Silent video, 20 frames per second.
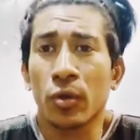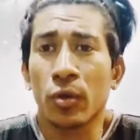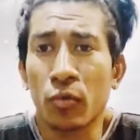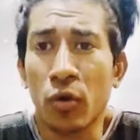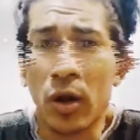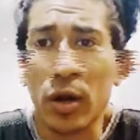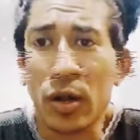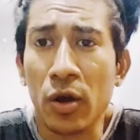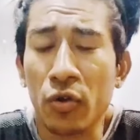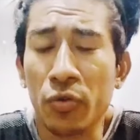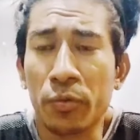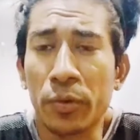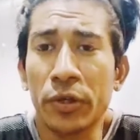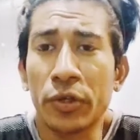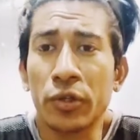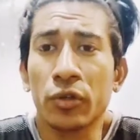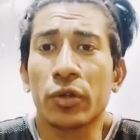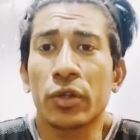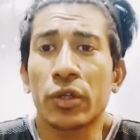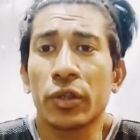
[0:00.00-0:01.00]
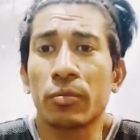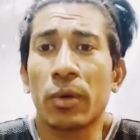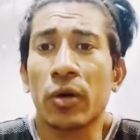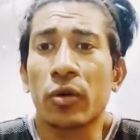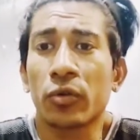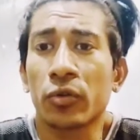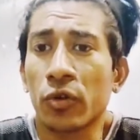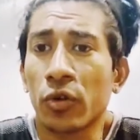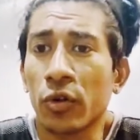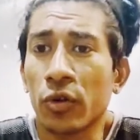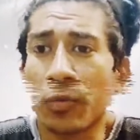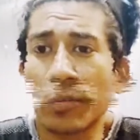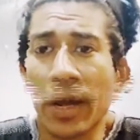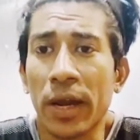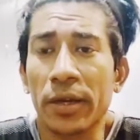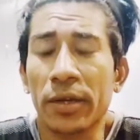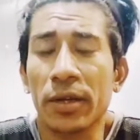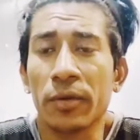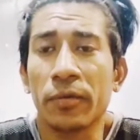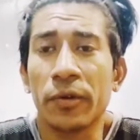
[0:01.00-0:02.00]
ওয়ার্কআউট ভিডিও কিংবা কোনো রকম
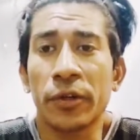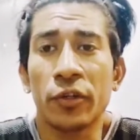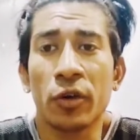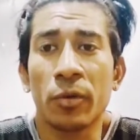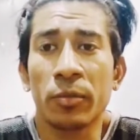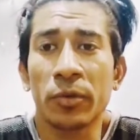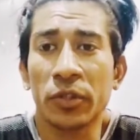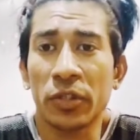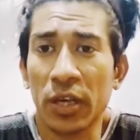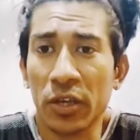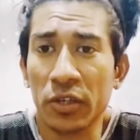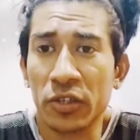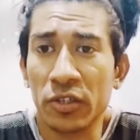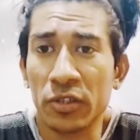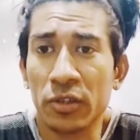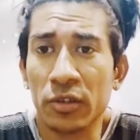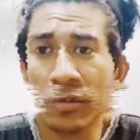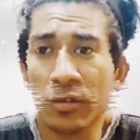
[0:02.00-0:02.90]
ডায়েটের ভিডিও আমি নিয়ে আসিনি